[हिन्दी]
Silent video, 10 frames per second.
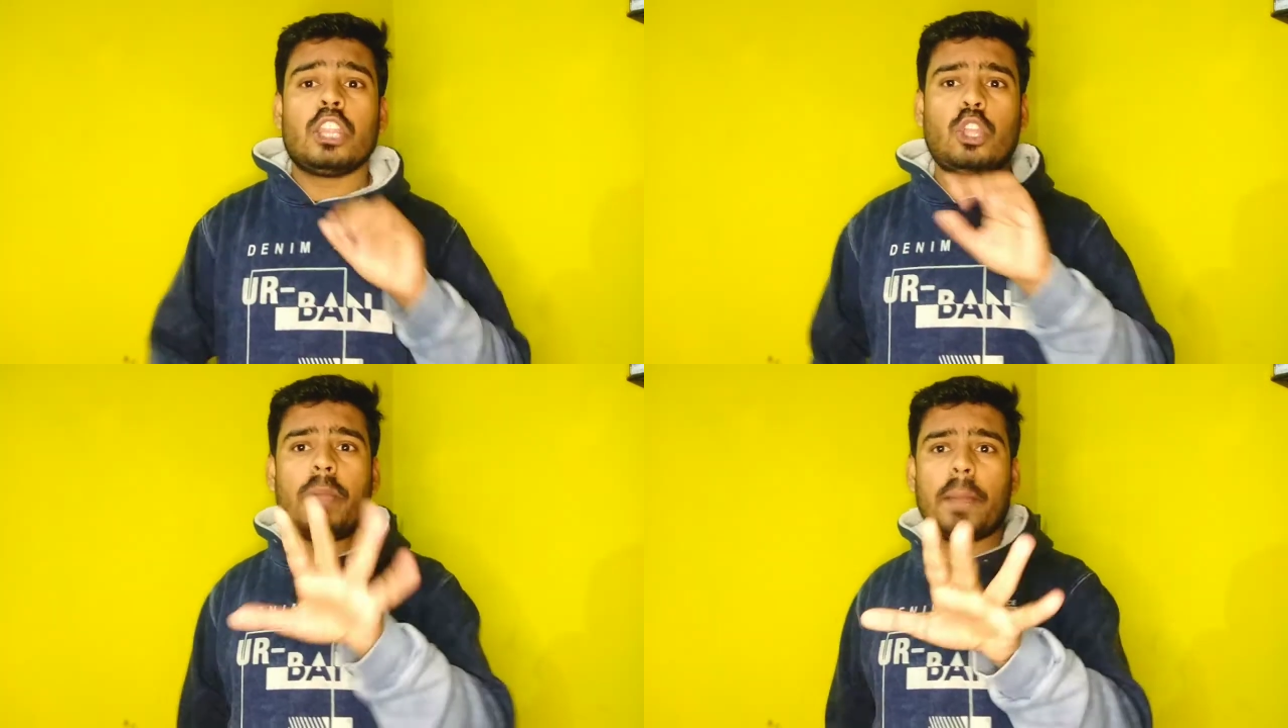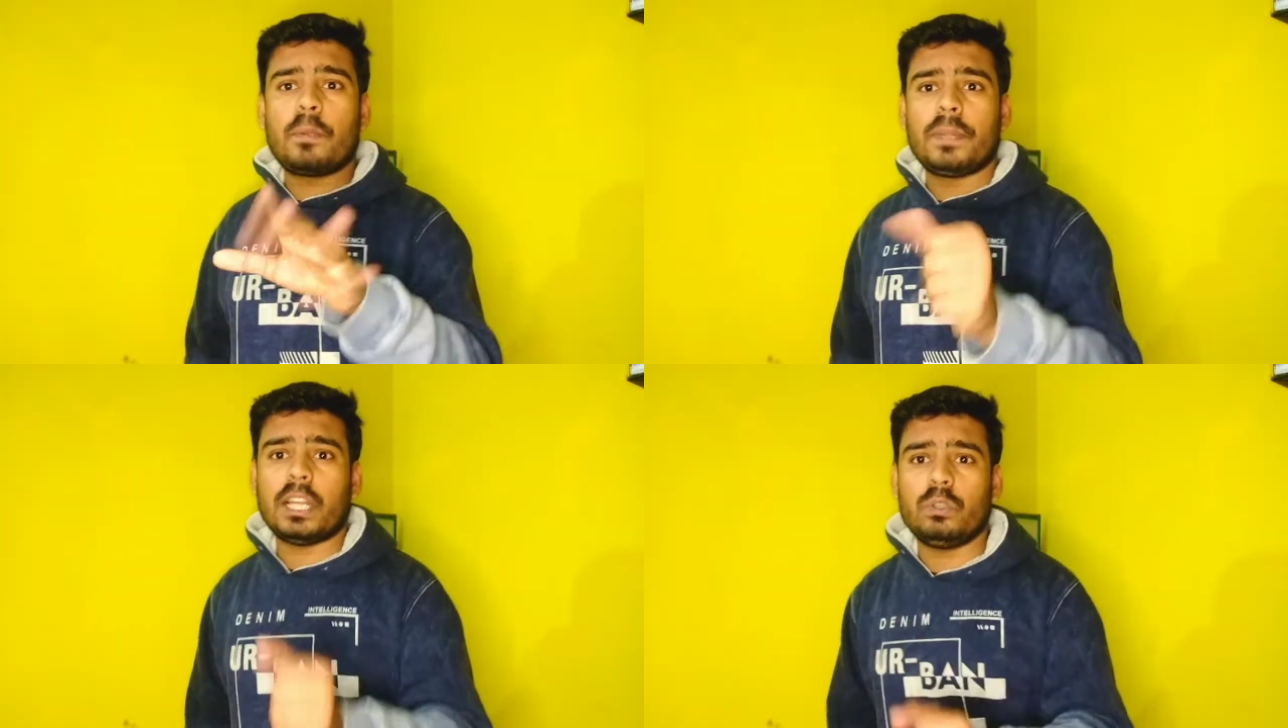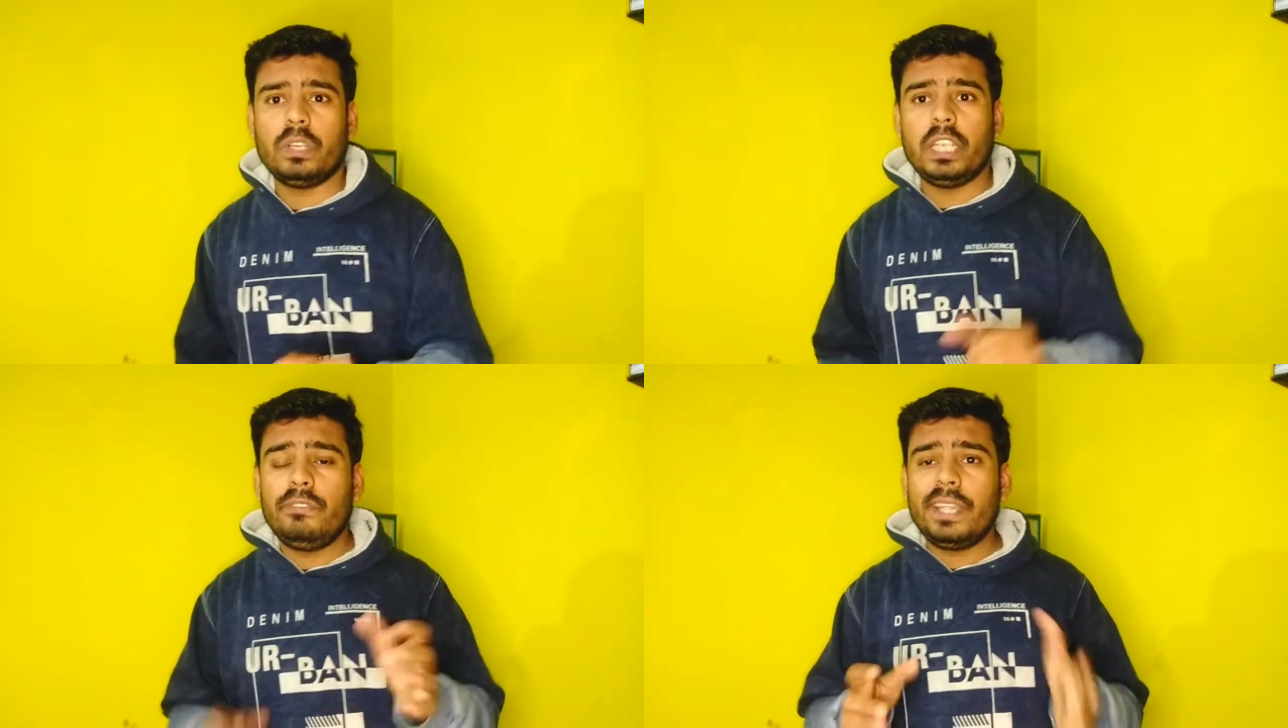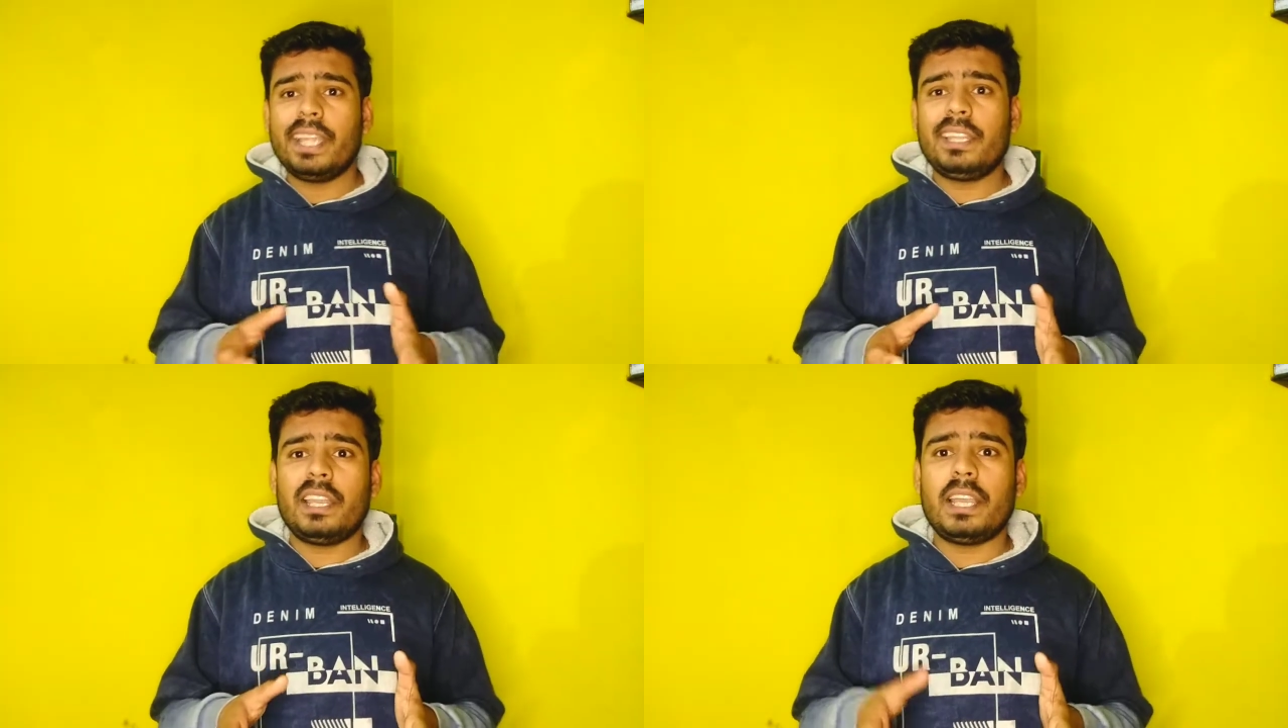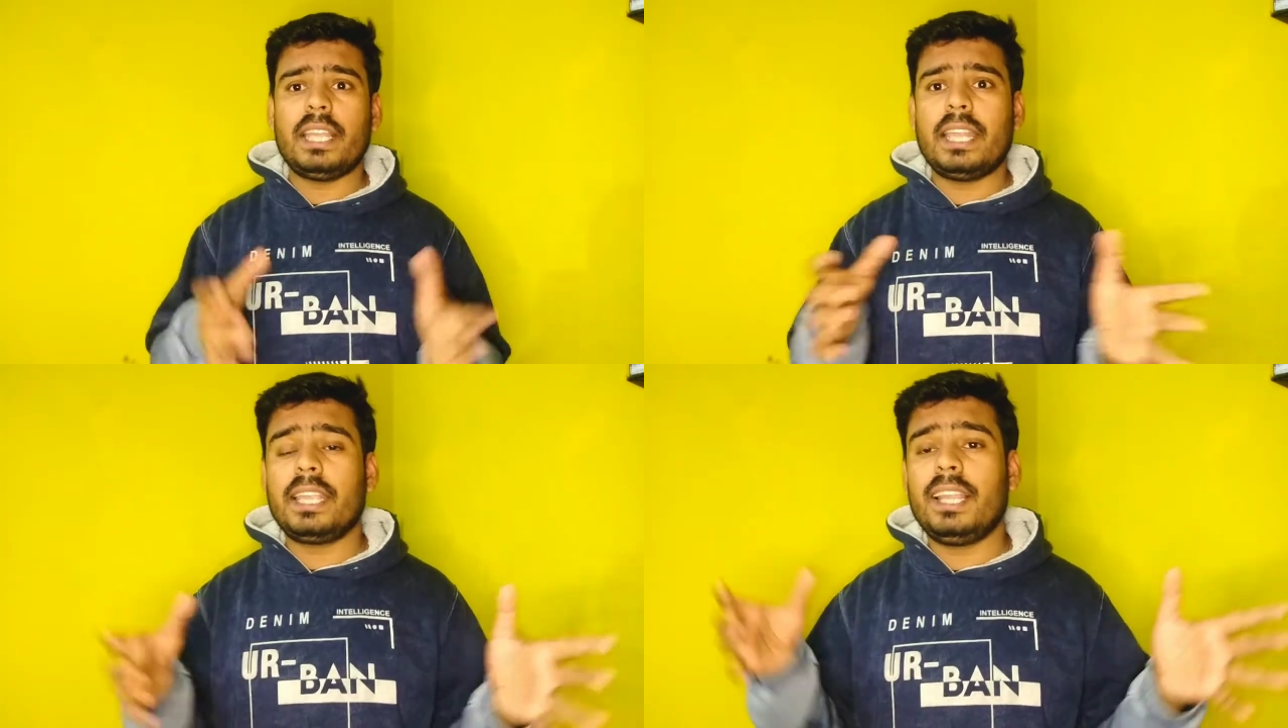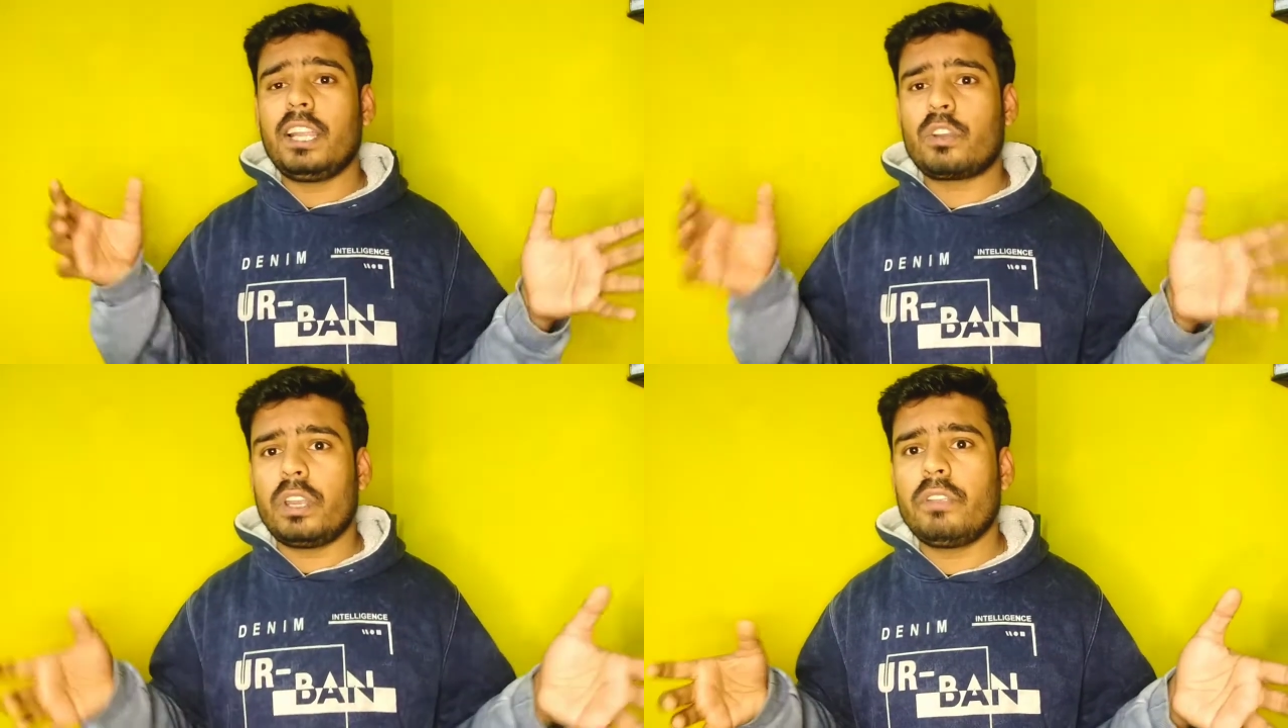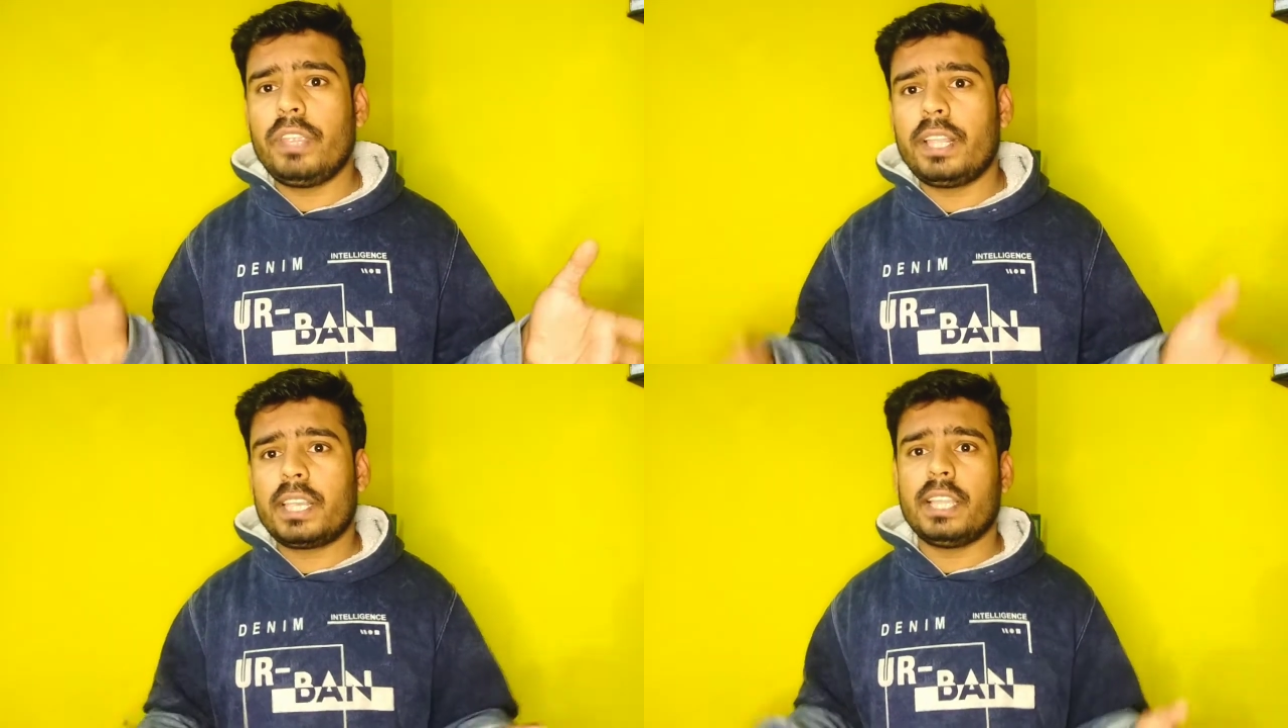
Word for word: तो मैं आपको बता दू ईवी के अंदर ना यानी कि इलेक्ट्रॉनिक व्हीकल